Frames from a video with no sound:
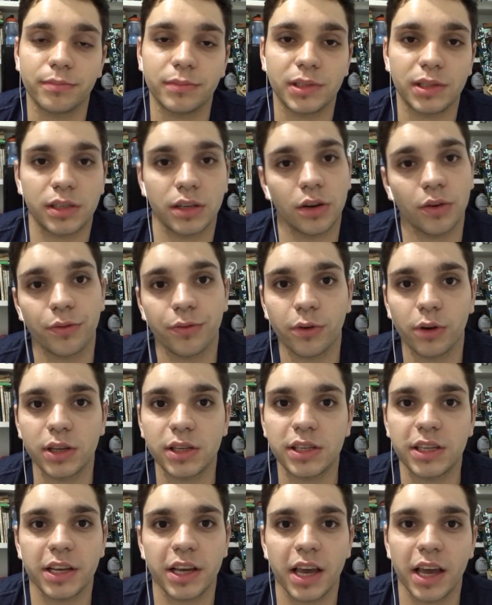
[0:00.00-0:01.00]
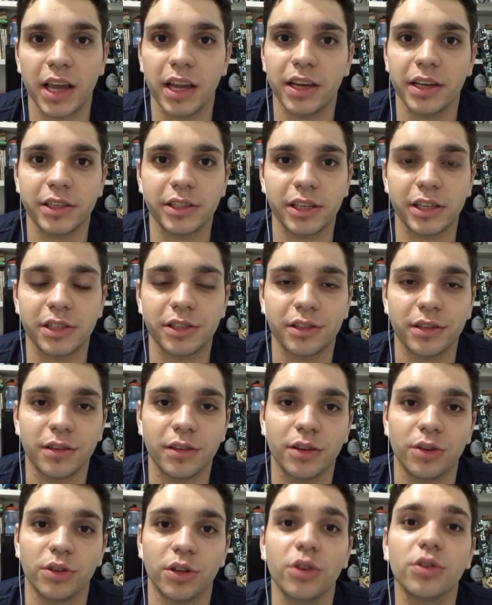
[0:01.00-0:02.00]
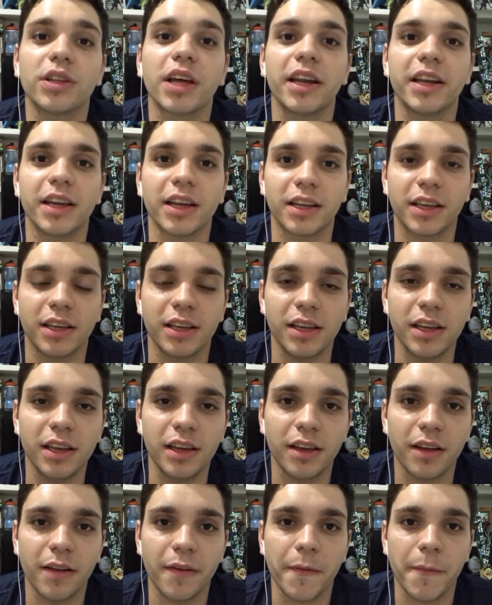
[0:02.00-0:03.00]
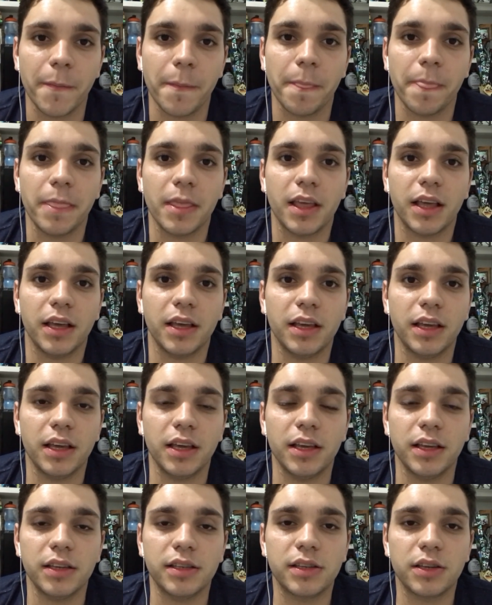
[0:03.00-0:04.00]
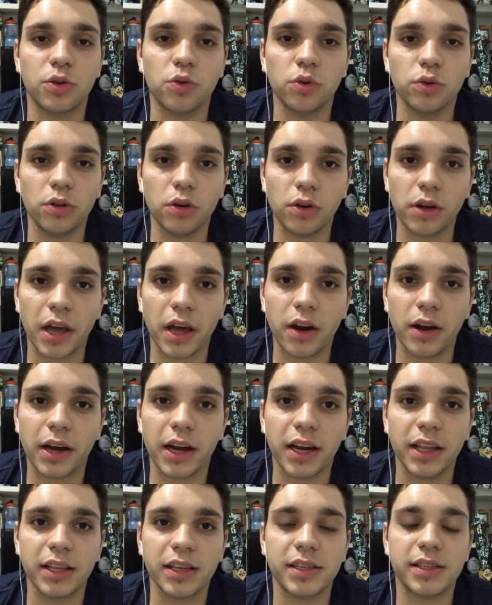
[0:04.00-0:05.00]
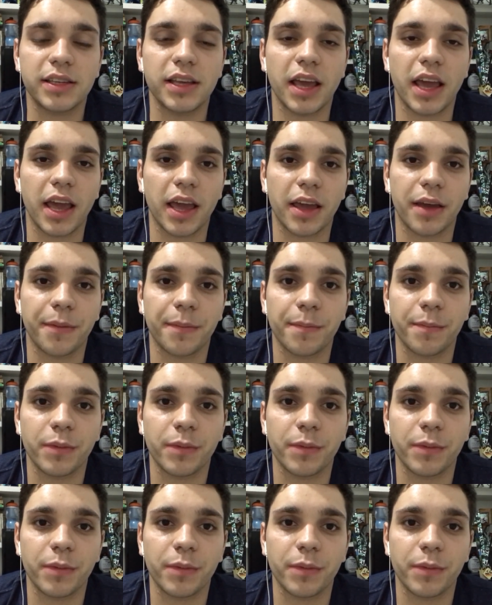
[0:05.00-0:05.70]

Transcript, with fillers: se não fosse ele, a gente eu não estaria aqui. E segundo, eu quero agradecer